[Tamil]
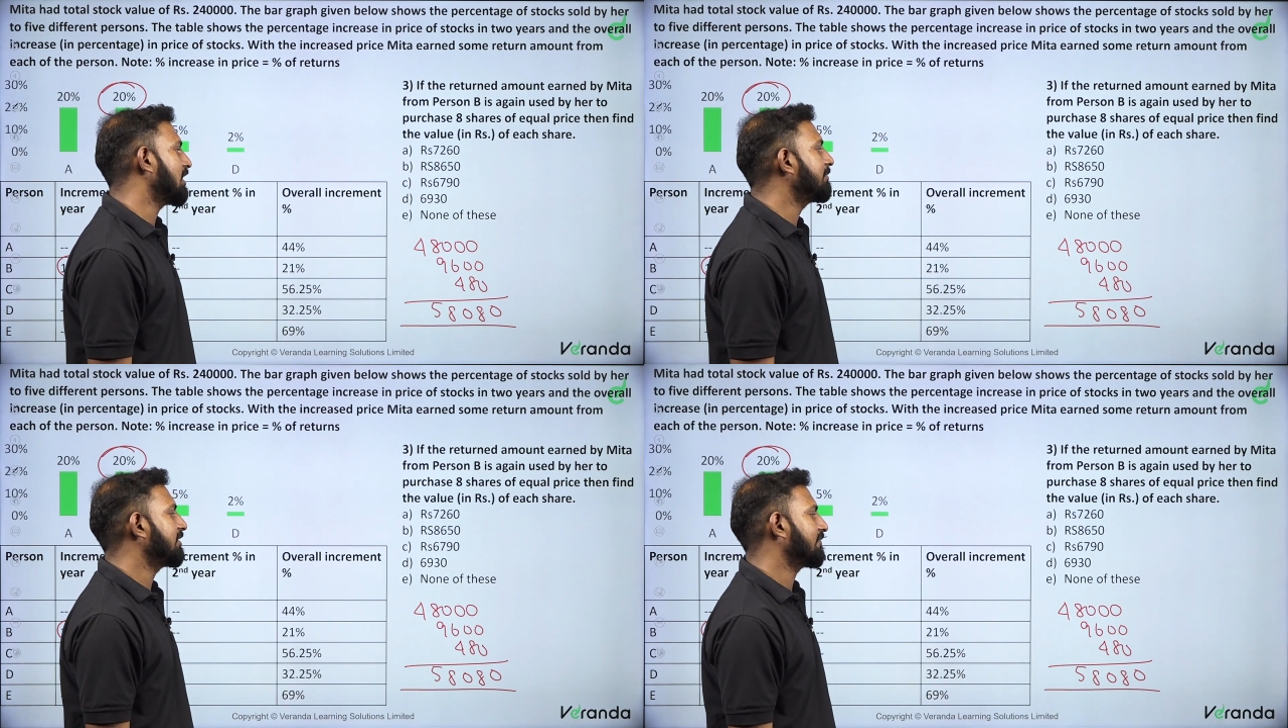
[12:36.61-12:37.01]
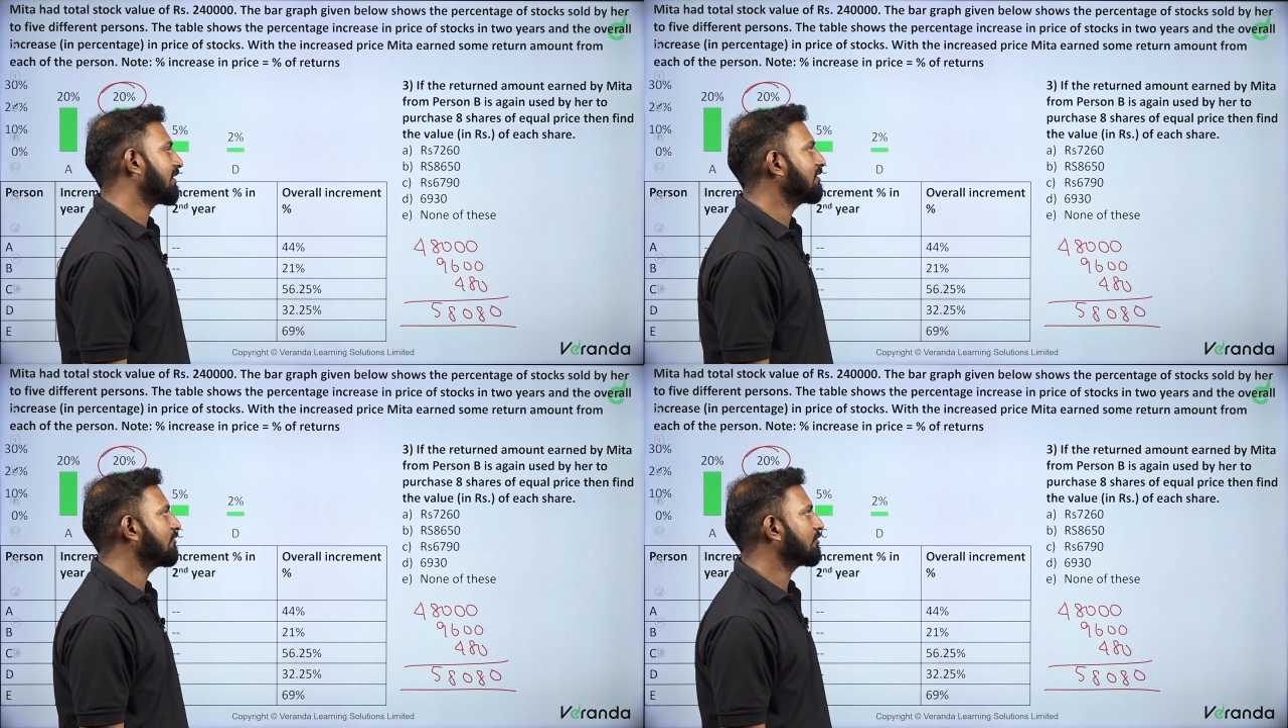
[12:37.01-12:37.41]
அப்படின்ற
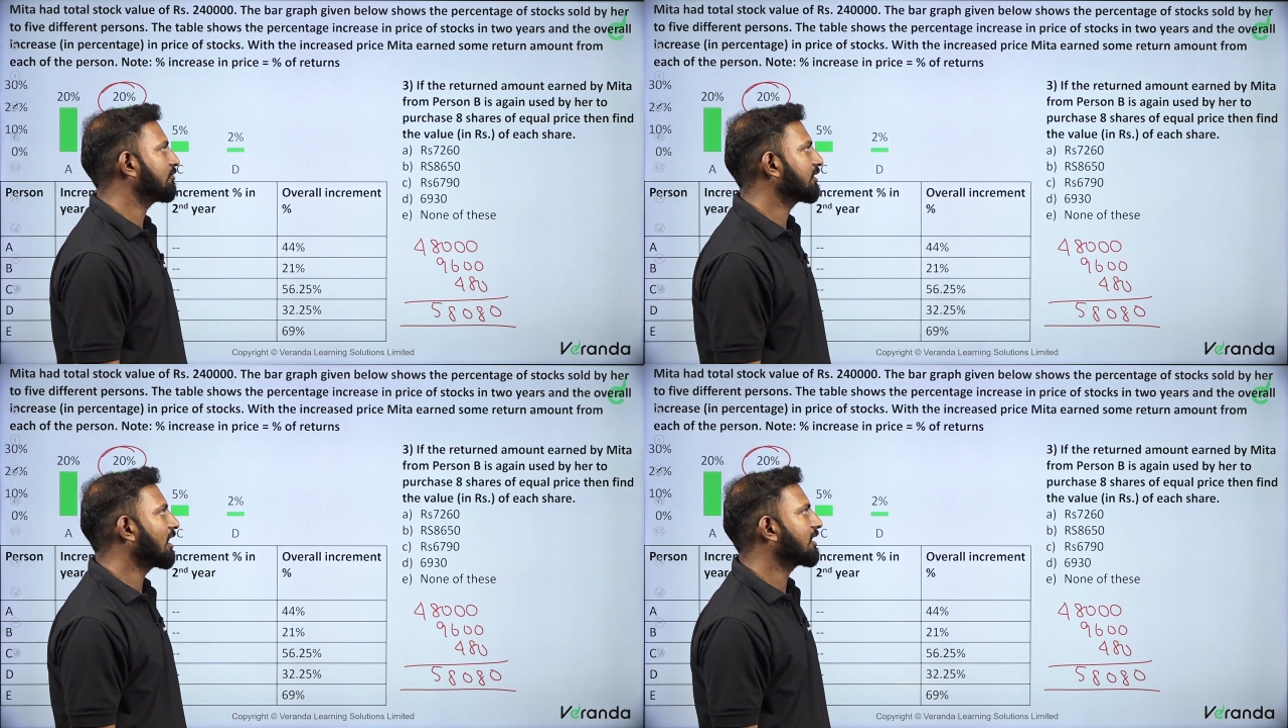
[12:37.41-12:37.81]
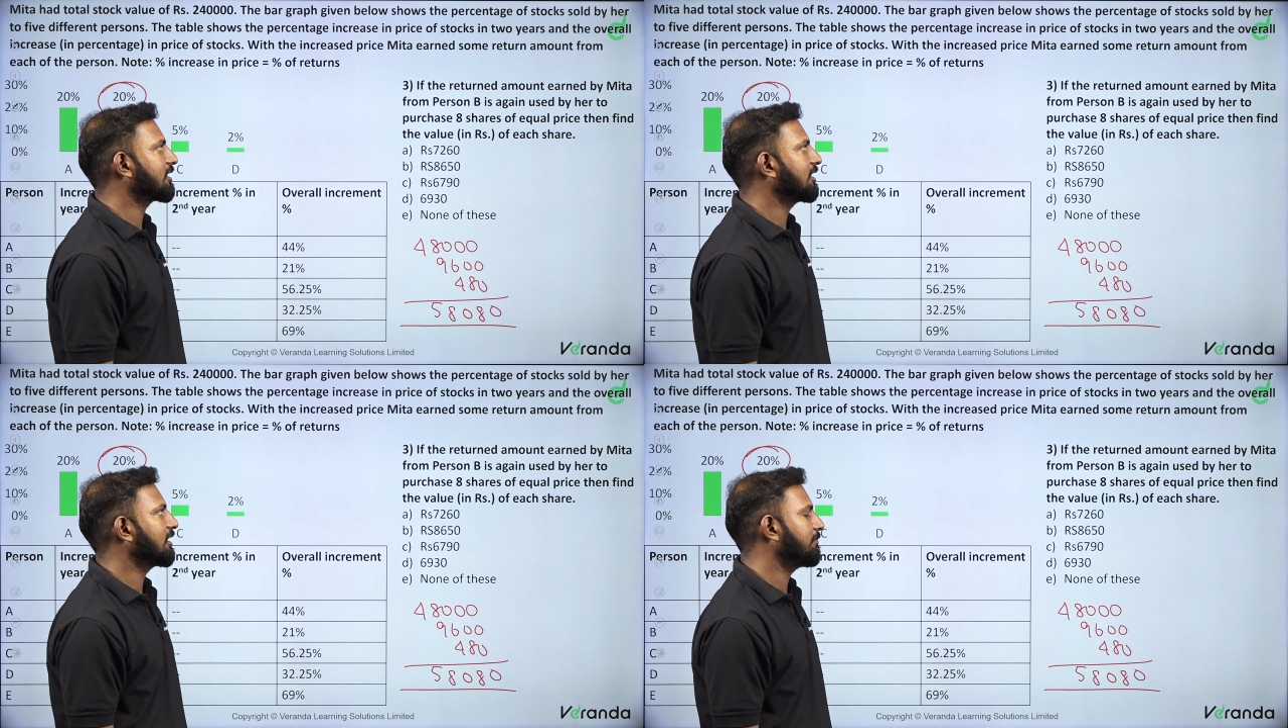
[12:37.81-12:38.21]
வேல்யூ இருக்கும்
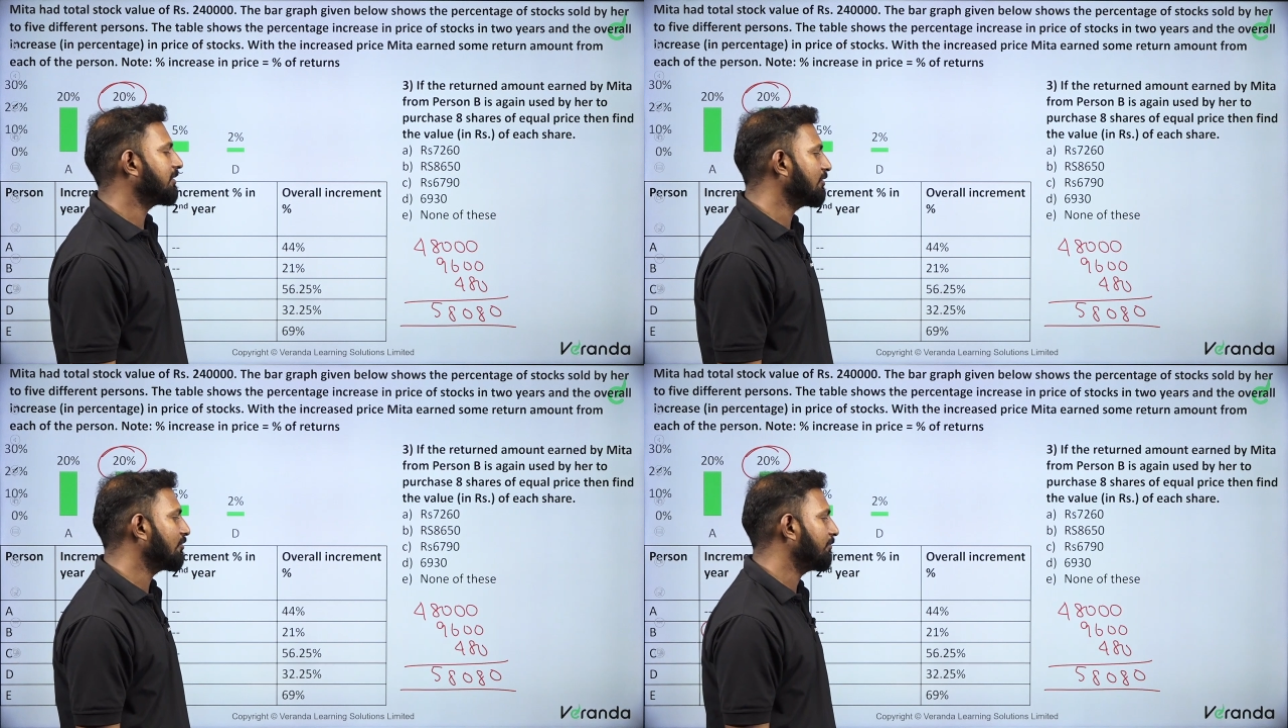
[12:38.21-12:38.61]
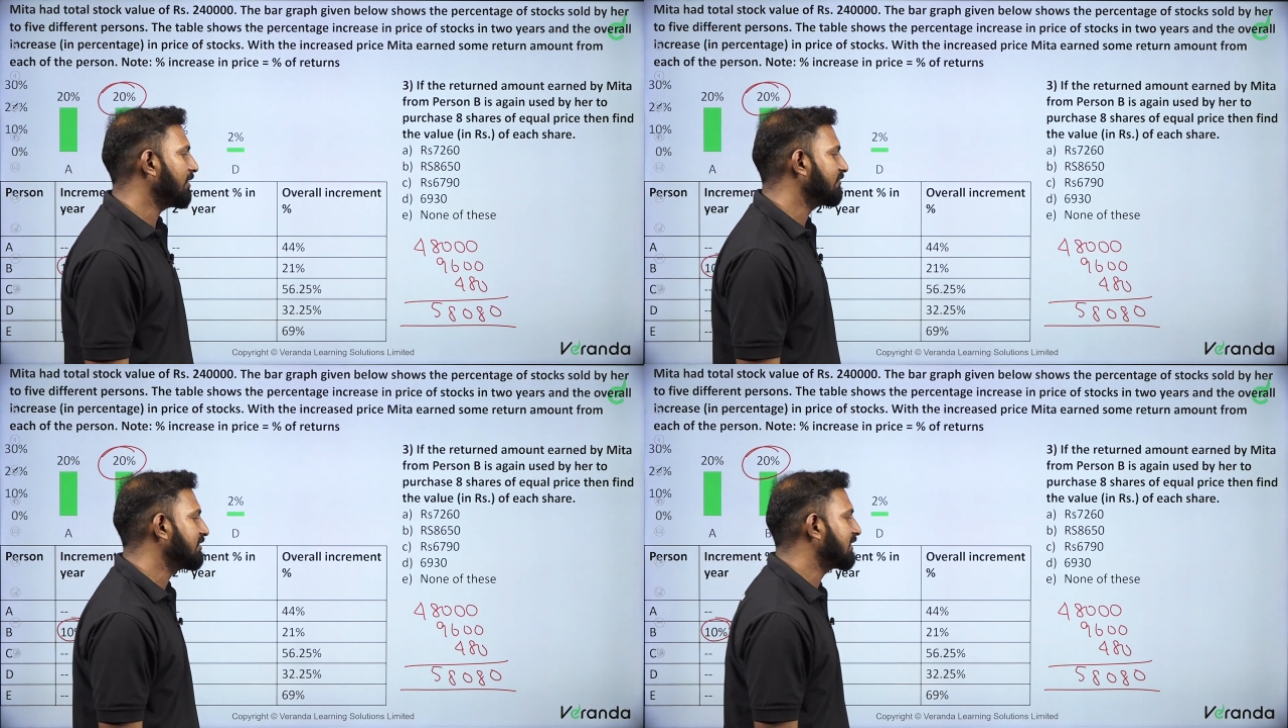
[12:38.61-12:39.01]
யாருக்கு பி
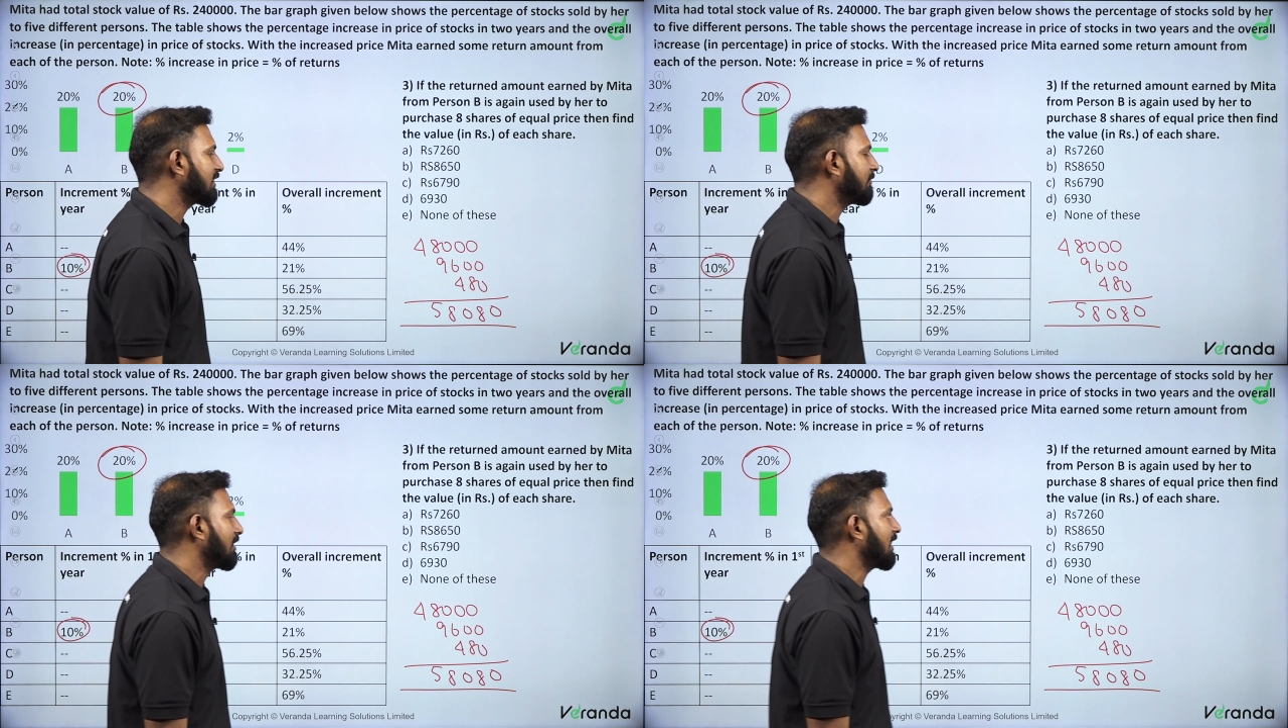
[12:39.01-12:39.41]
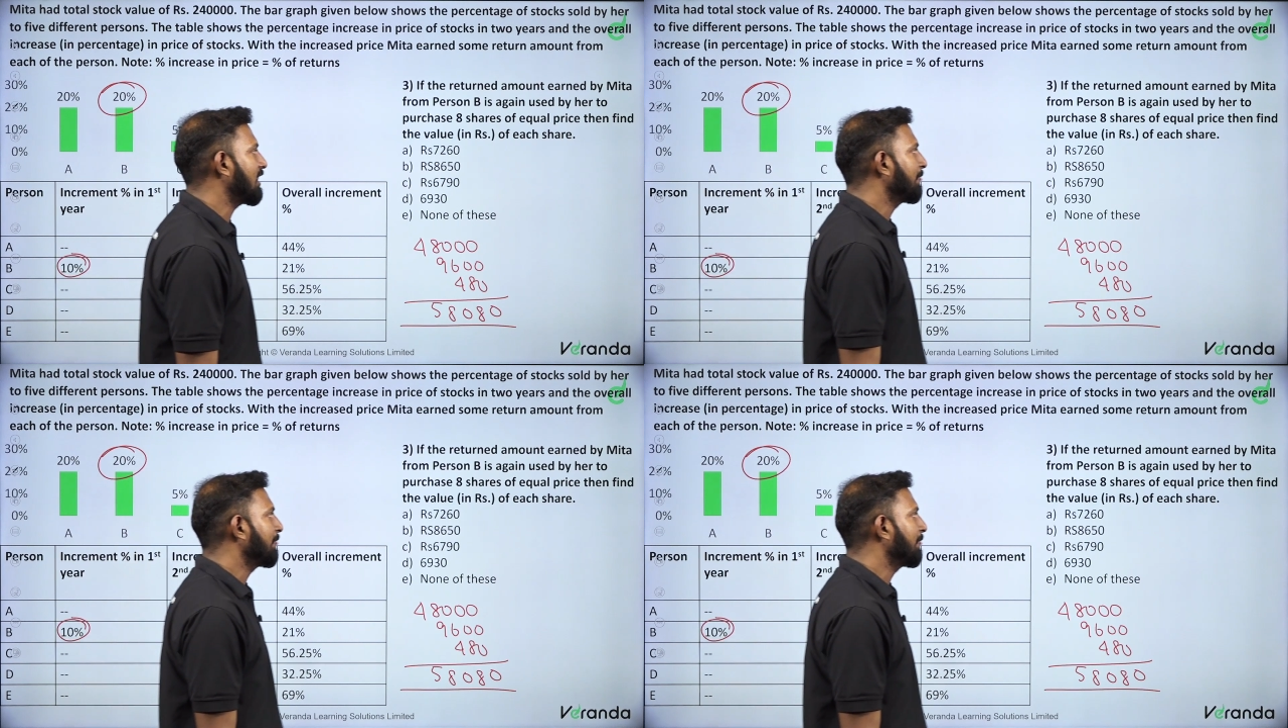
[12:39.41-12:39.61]
பி வந்து ரிட்டர்ன் பண்ண